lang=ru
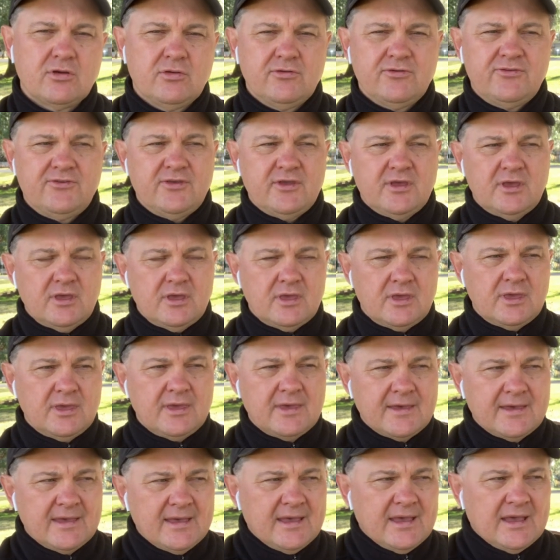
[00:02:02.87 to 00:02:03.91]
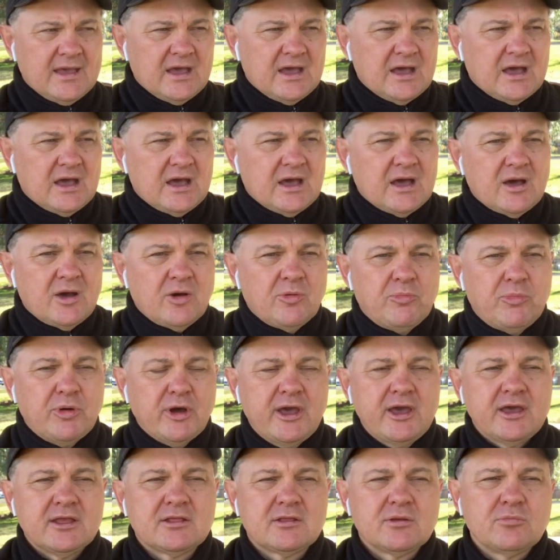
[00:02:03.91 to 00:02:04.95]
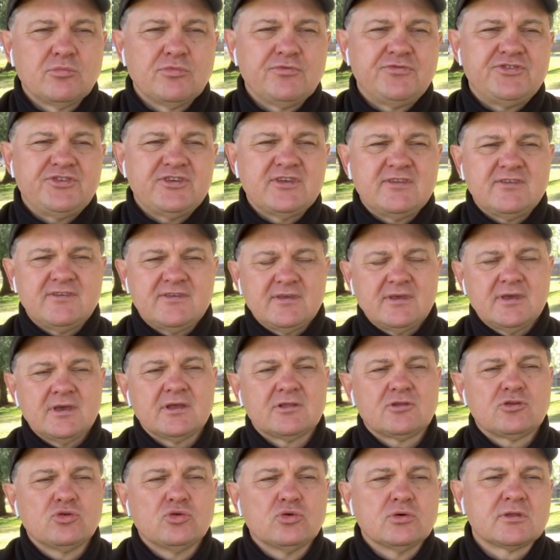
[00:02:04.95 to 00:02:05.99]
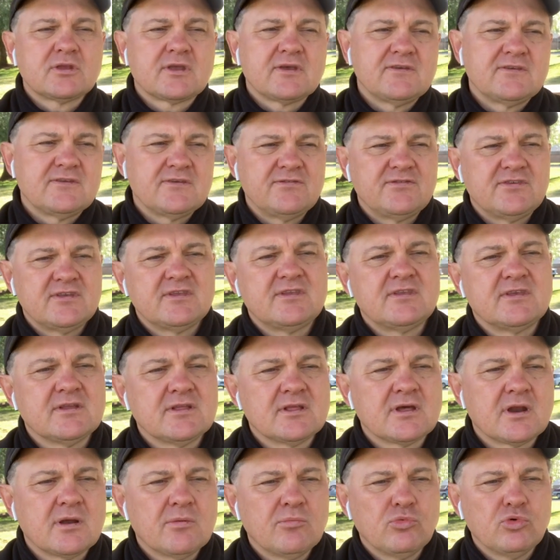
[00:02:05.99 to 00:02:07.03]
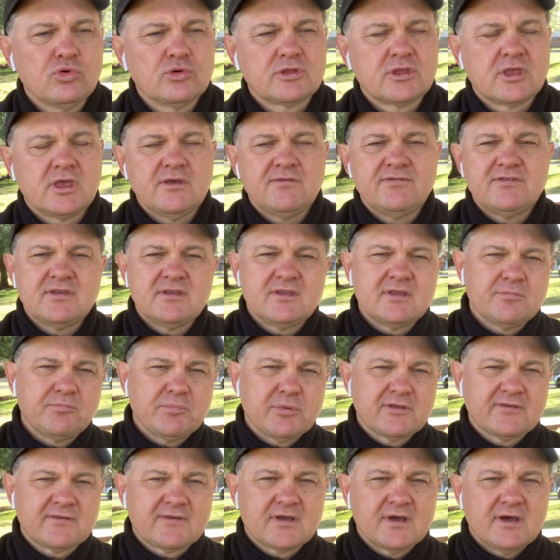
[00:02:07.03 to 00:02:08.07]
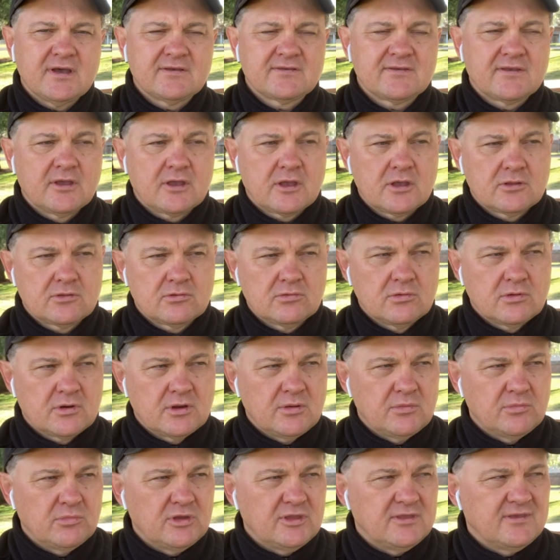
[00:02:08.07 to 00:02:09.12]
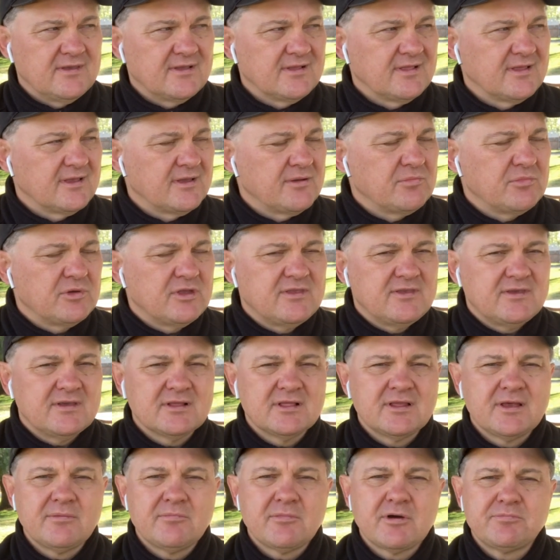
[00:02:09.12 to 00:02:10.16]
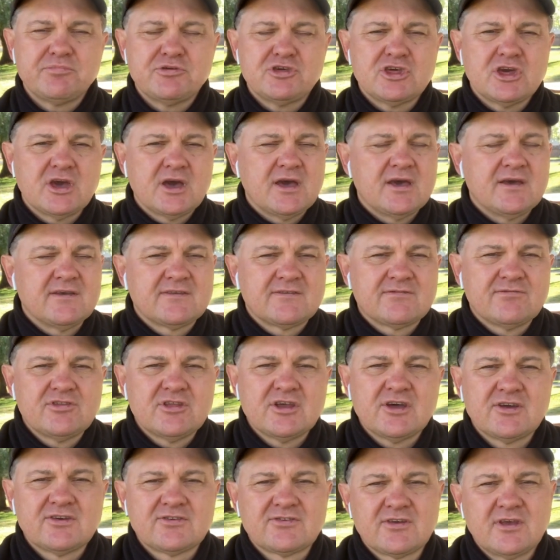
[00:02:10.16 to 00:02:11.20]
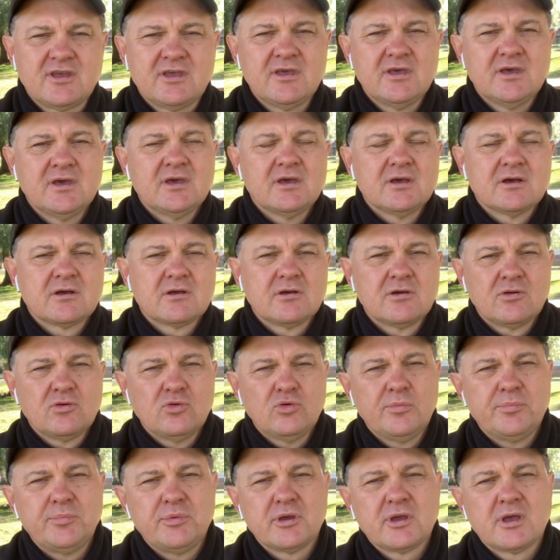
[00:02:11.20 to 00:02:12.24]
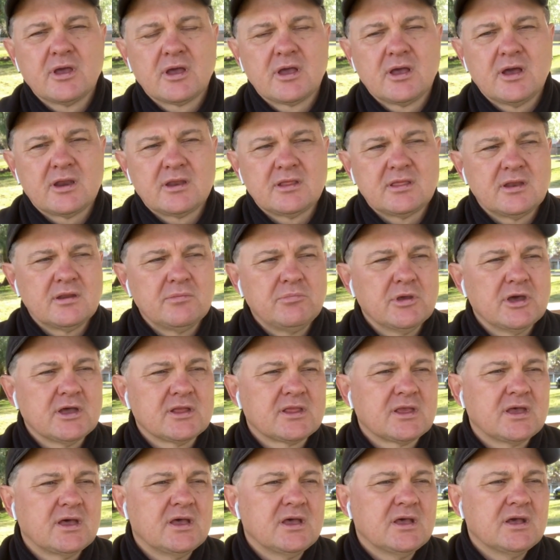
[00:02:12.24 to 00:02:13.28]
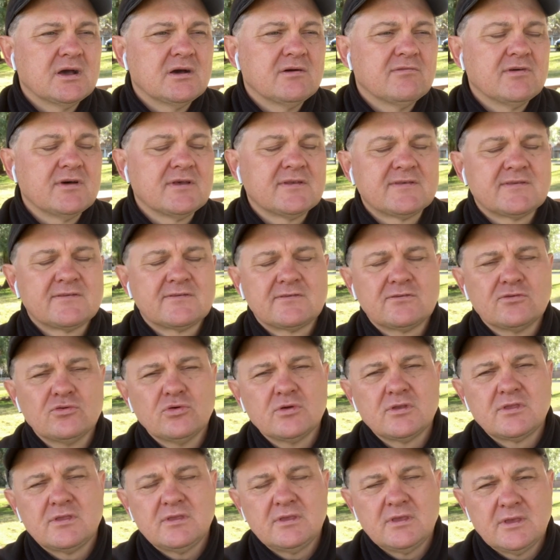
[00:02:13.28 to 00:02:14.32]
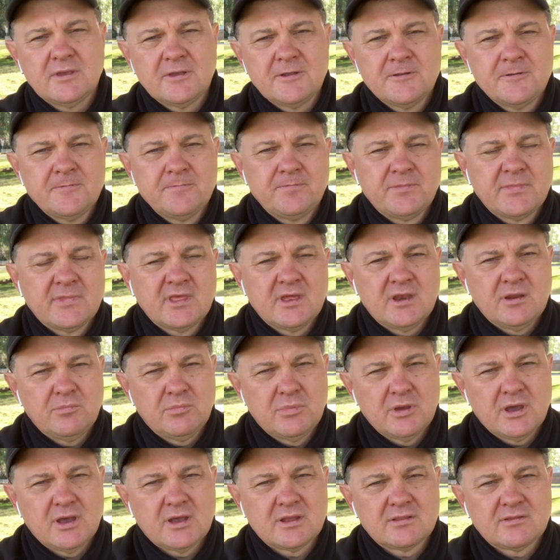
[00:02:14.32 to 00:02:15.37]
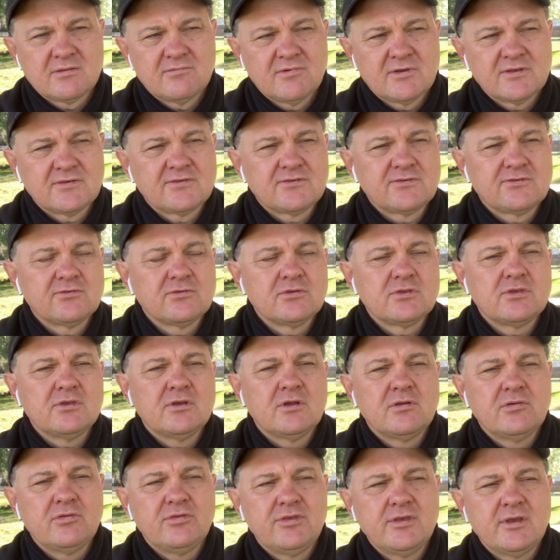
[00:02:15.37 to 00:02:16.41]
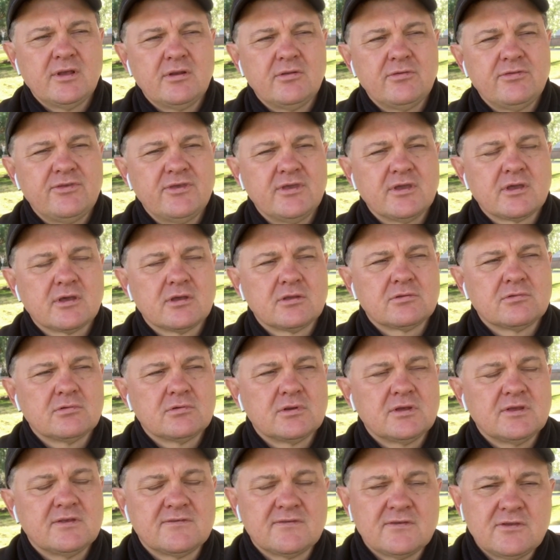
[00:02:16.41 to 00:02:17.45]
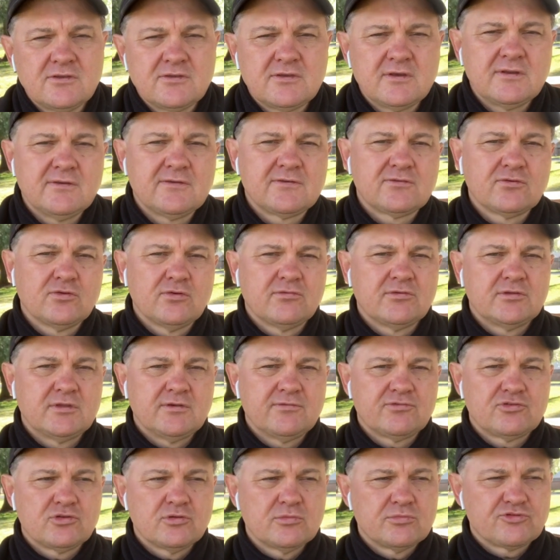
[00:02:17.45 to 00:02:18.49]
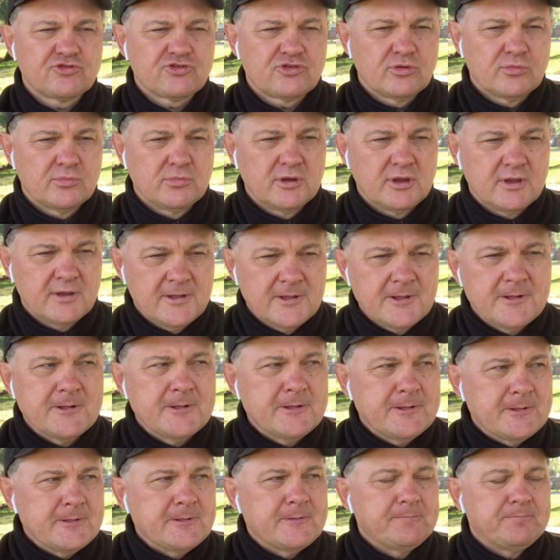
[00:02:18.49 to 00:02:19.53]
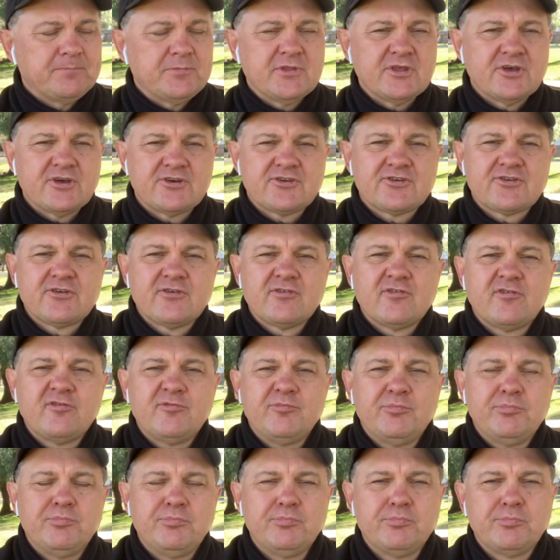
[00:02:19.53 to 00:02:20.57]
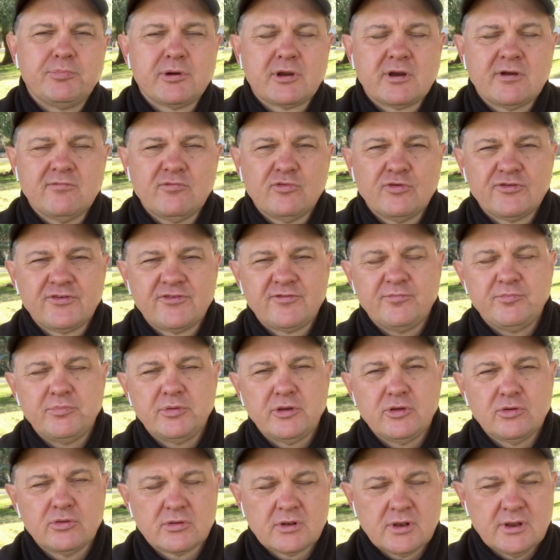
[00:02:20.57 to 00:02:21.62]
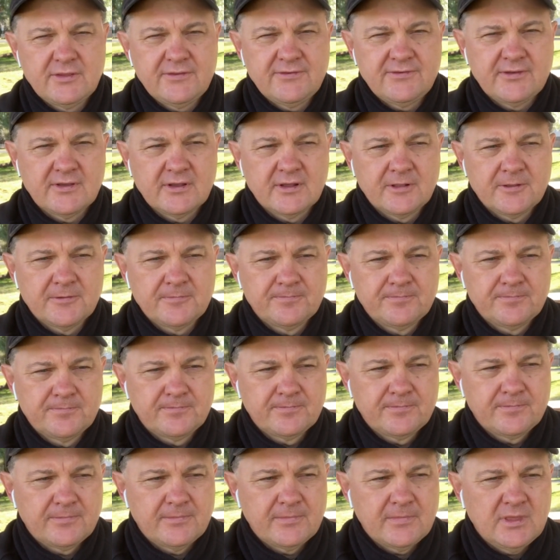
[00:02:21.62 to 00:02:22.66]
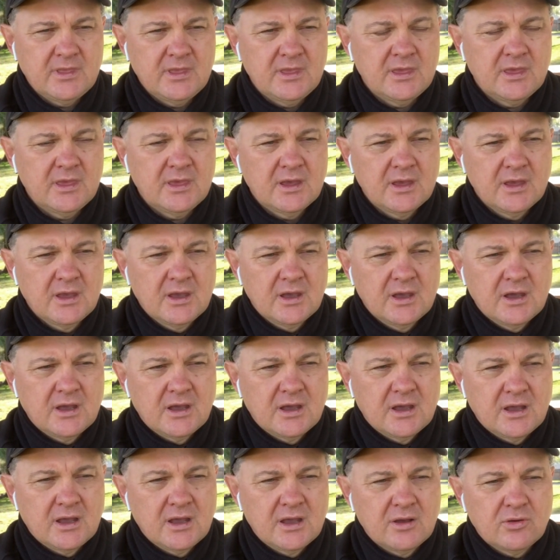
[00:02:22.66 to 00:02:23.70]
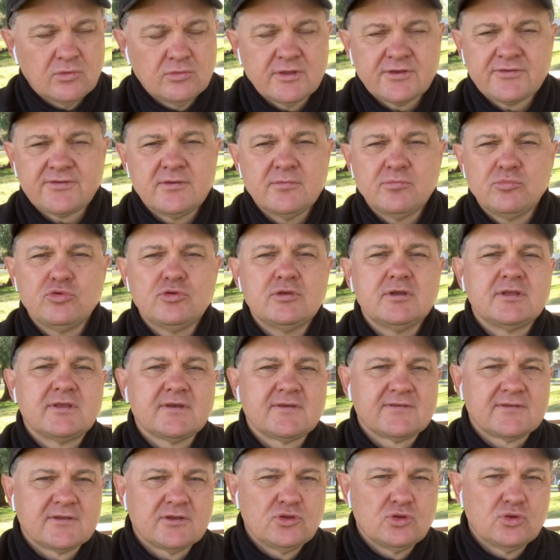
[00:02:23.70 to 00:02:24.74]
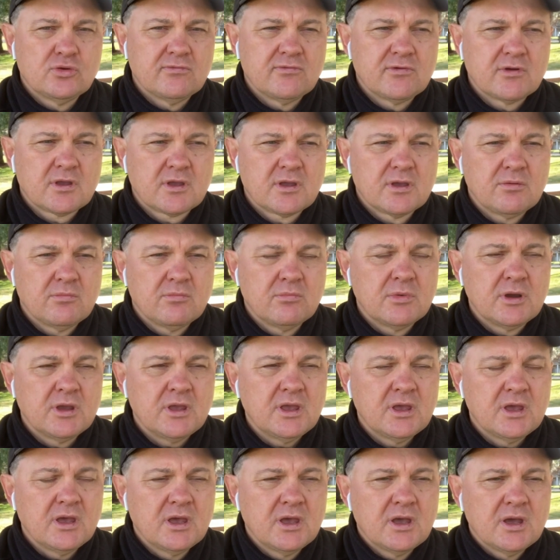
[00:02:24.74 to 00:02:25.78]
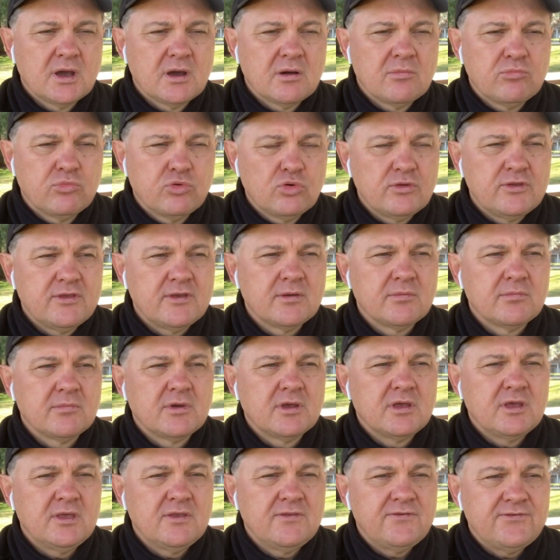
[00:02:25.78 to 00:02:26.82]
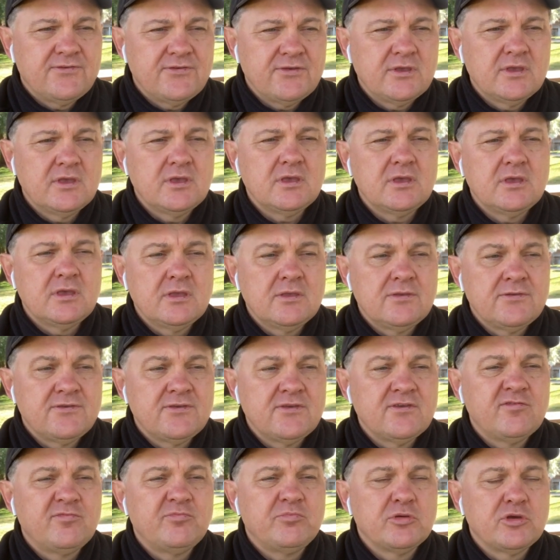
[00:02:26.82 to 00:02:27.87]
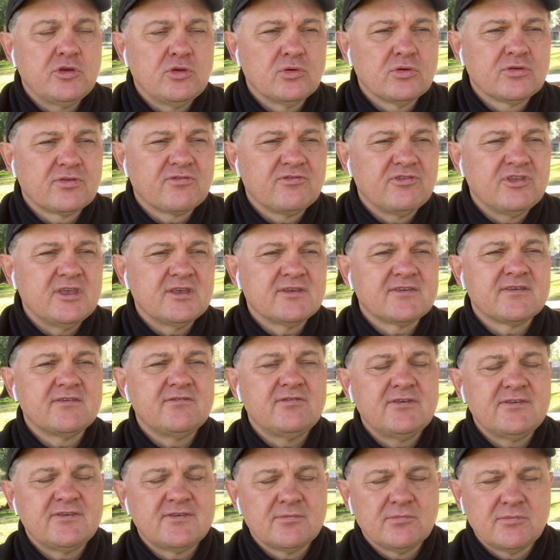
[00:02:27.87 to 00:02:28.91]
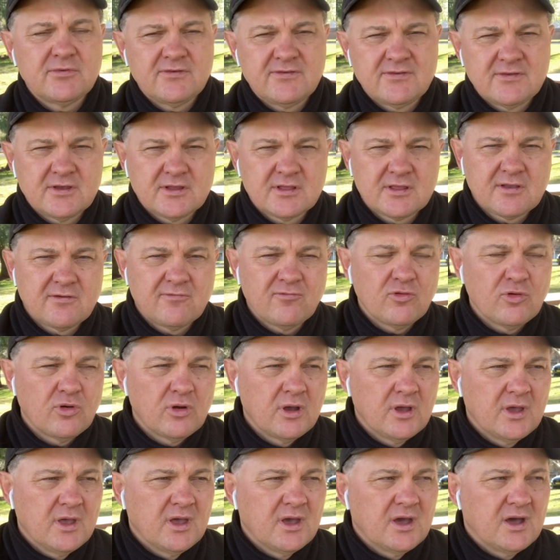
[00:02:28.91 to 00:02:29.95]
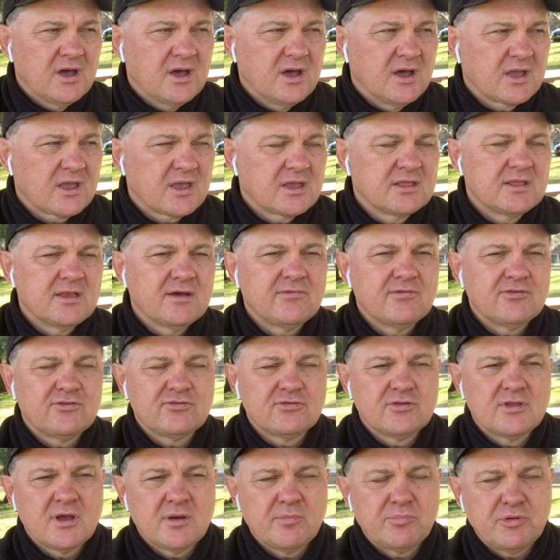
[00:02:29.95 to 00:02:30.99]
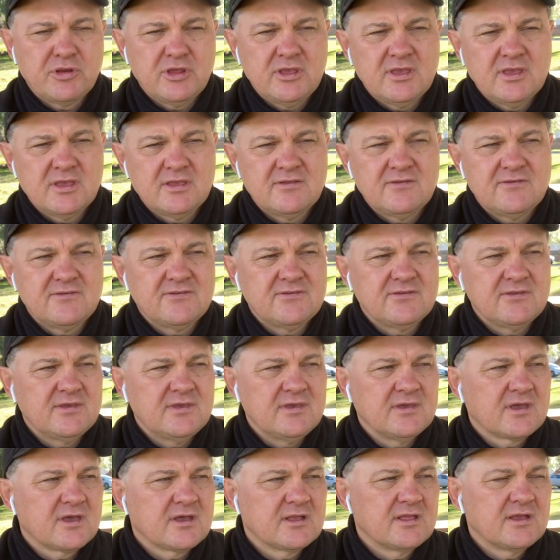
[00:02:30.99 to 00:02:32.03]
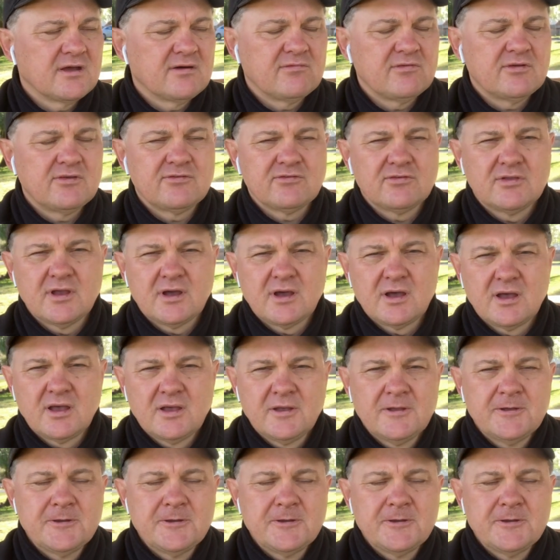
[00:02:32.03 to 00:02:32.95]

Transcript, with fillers: людей. И поэтому все те тонкости, все те наработки, все те подсказки, которые мы делаем, мы делаем, общаясь в нашей группе Гагарин. Ребята, вас сотни ребят, вас сотни людей, людей, которые заинтересованы в том, чтобы наш паровоз вперед летел. И а, у нас не будет остановок. Мы будем идти и идти вперед, вне зависимости от того, а, когда вы сюда приедете и когда вы сюда